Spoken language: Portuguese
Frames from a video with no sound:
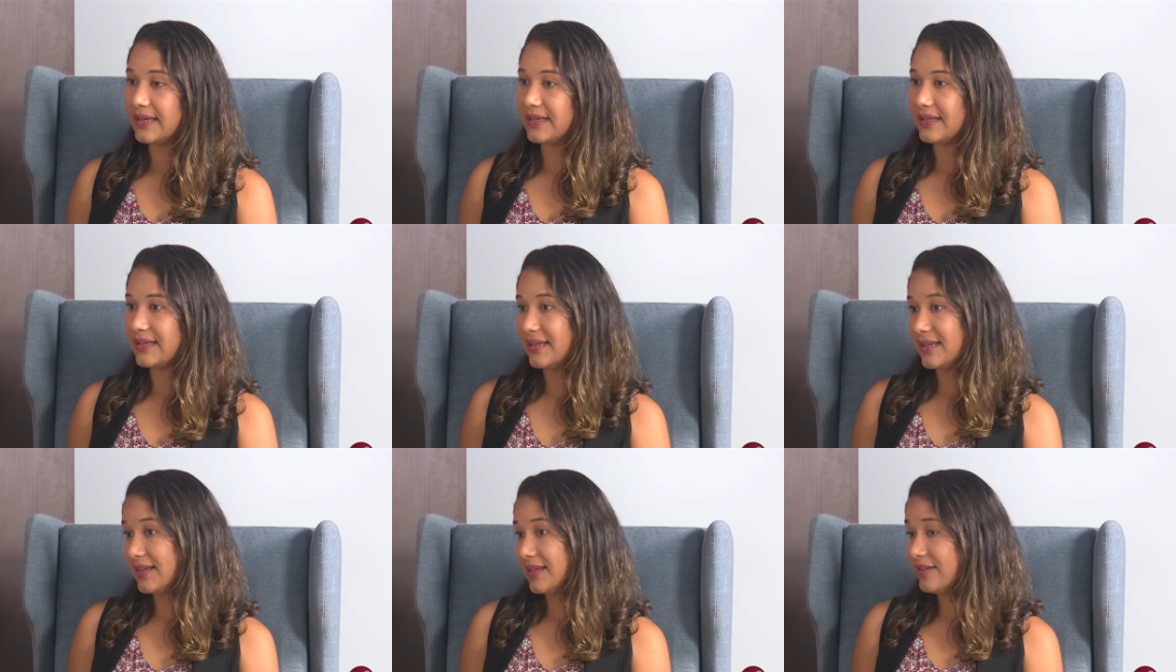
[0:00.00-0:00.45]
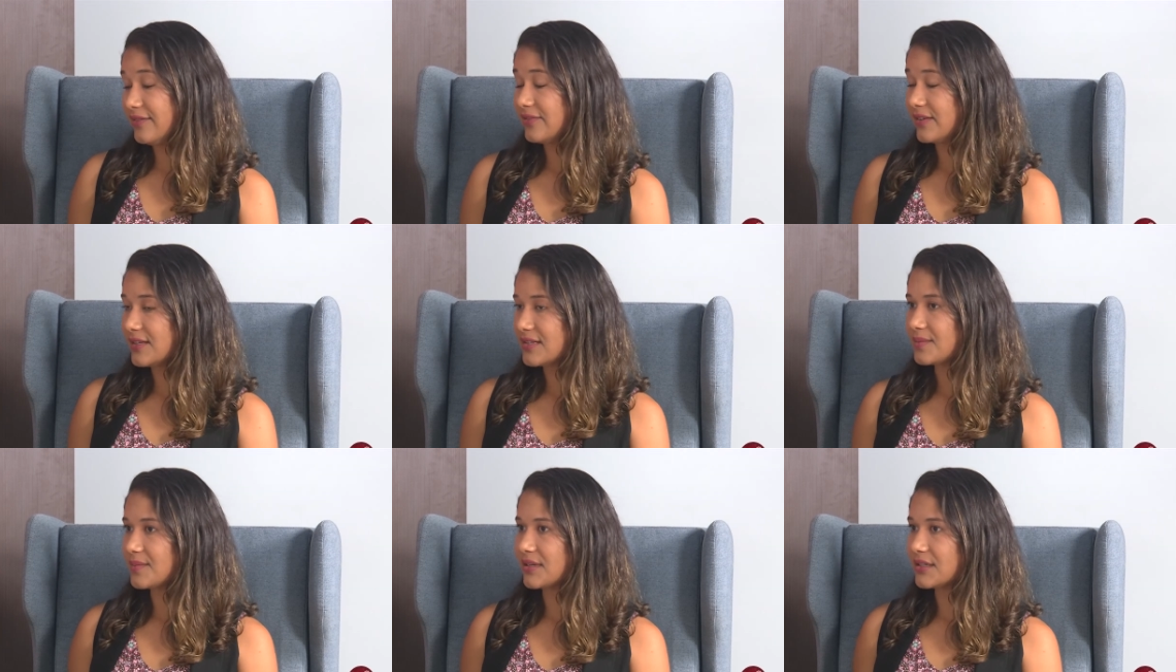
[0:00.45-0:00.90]
E
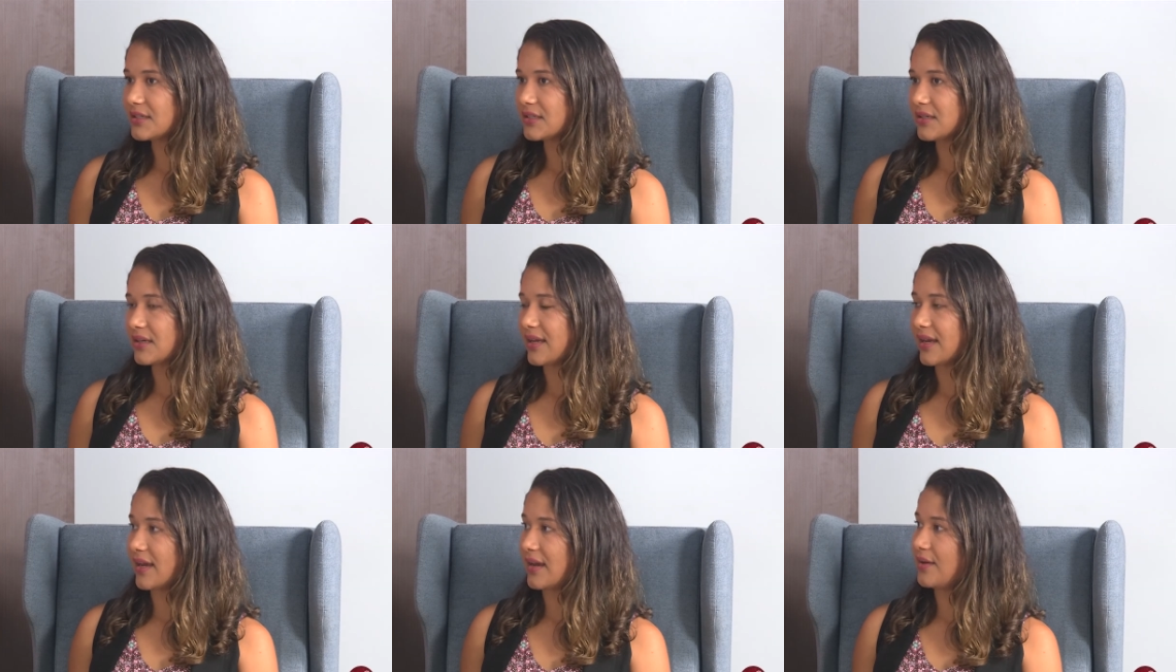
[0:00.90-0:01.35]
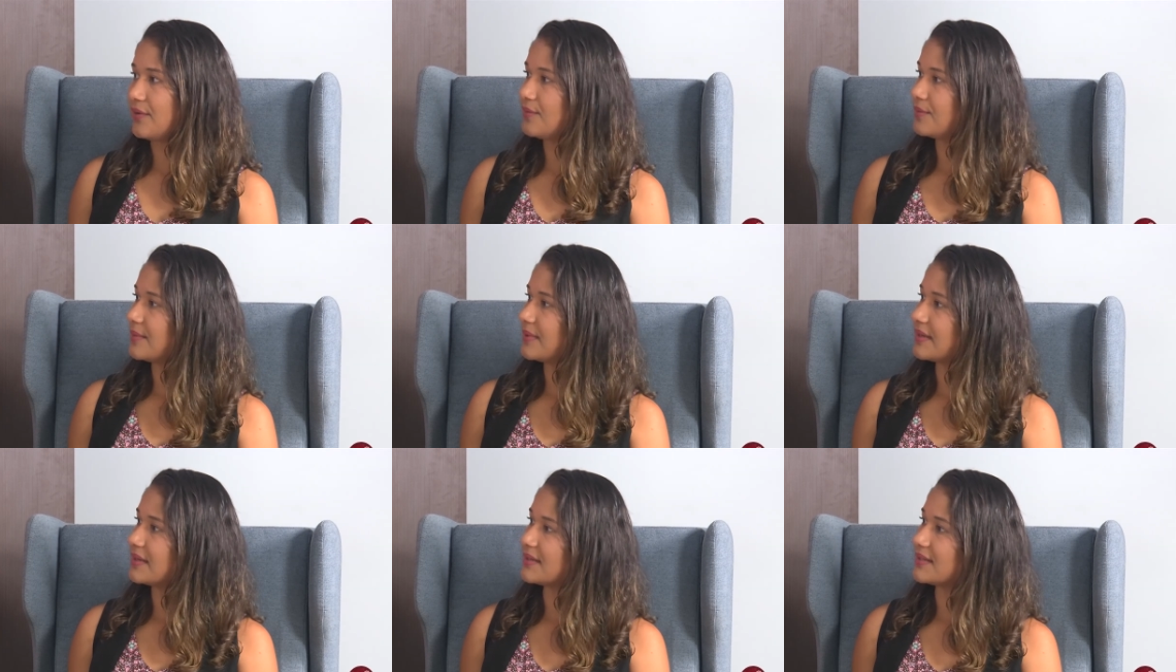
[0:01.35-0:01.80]
infelizmente é
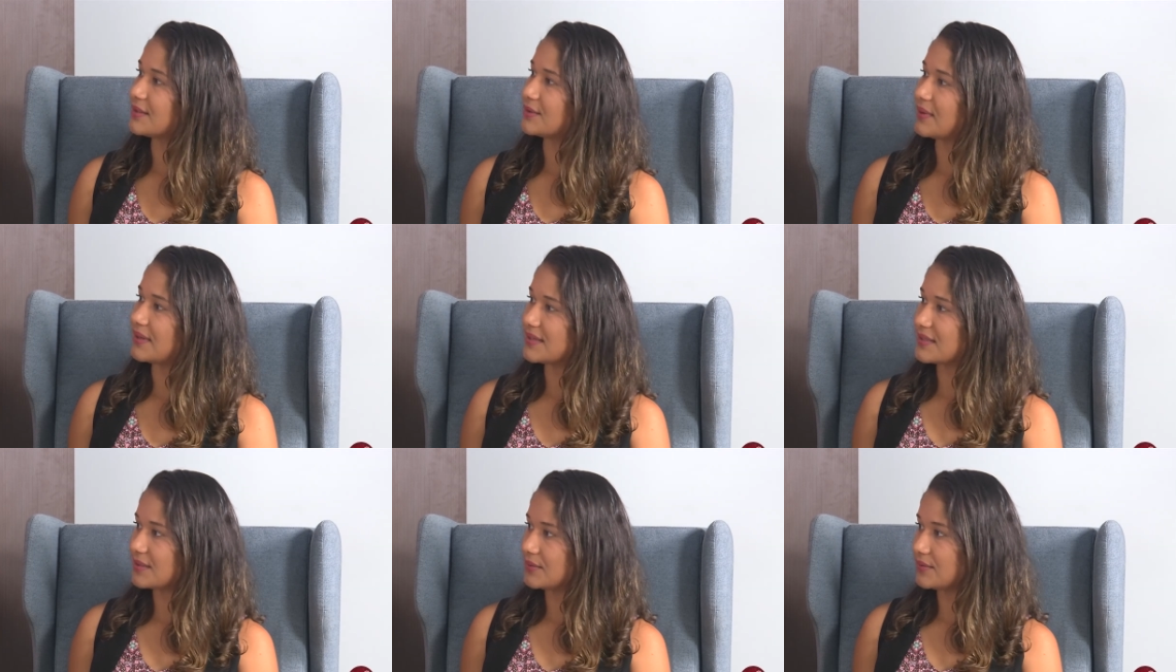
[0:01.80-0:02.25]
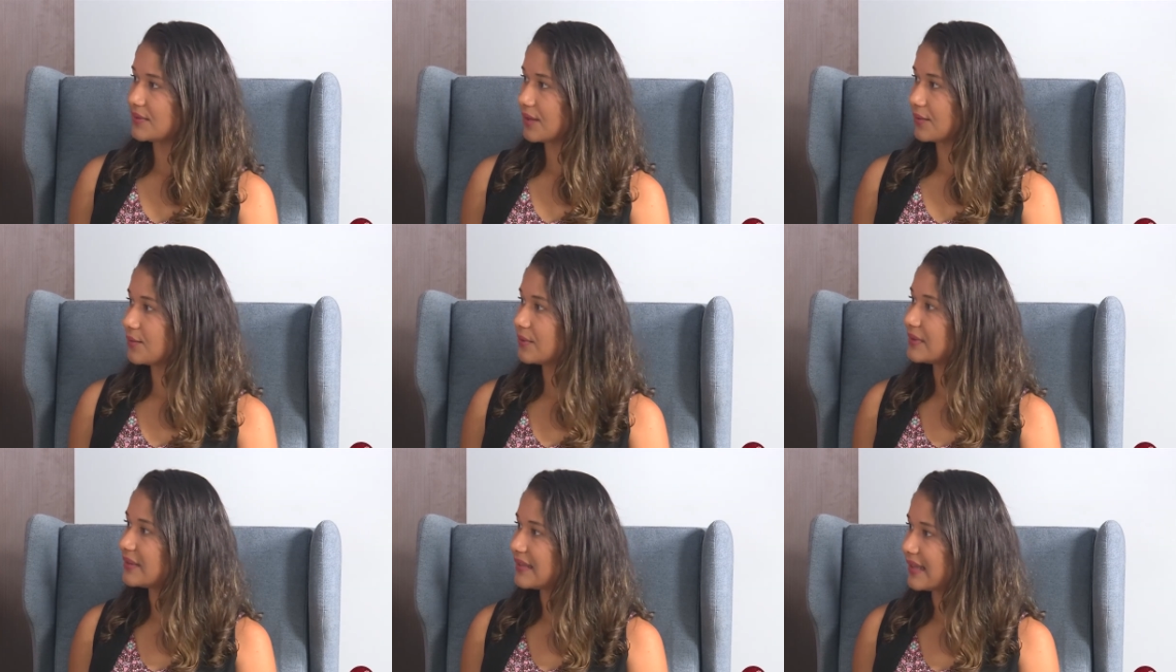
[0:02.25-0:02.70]
uma situação que
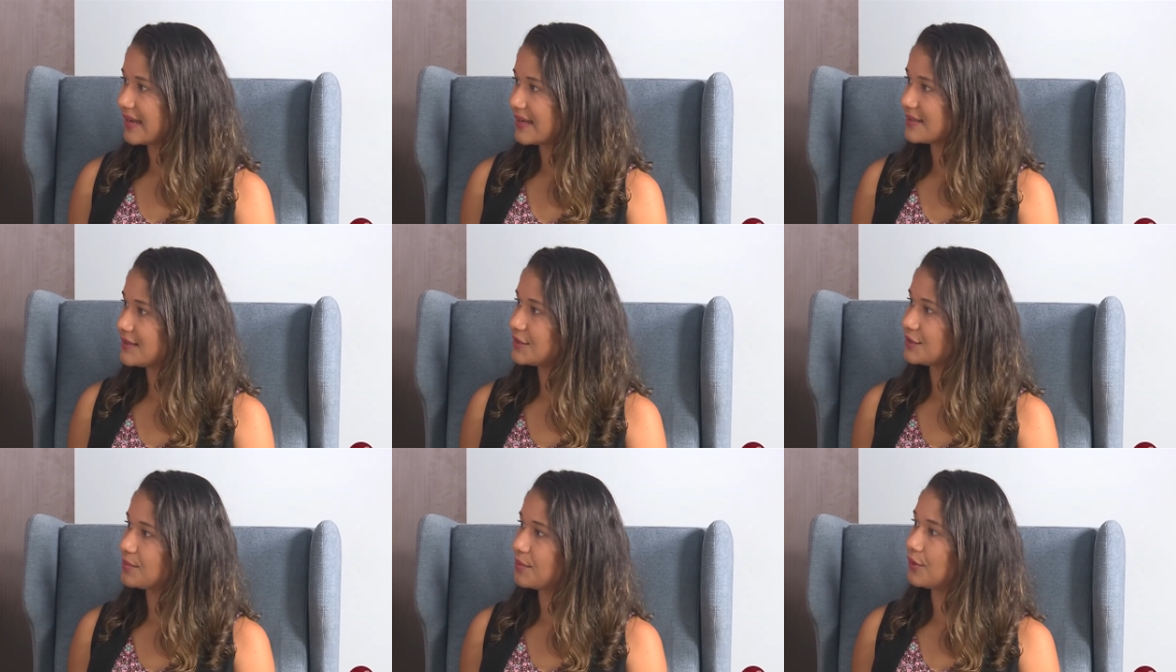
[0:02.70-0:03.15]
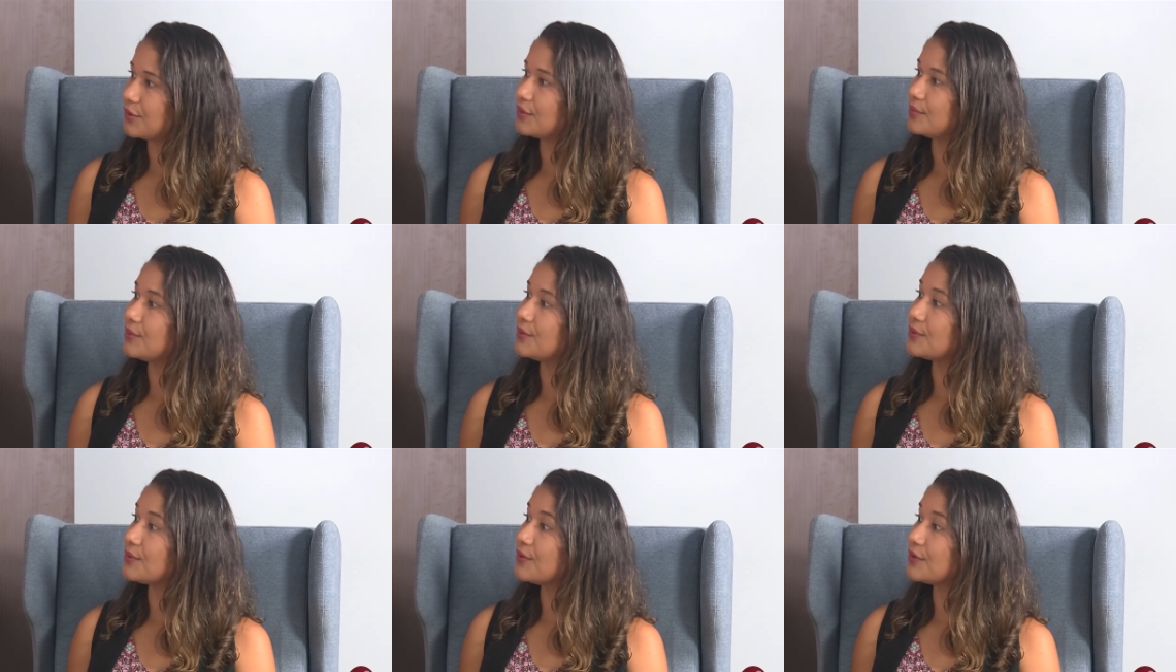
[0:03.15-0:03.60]
acontece de modo muito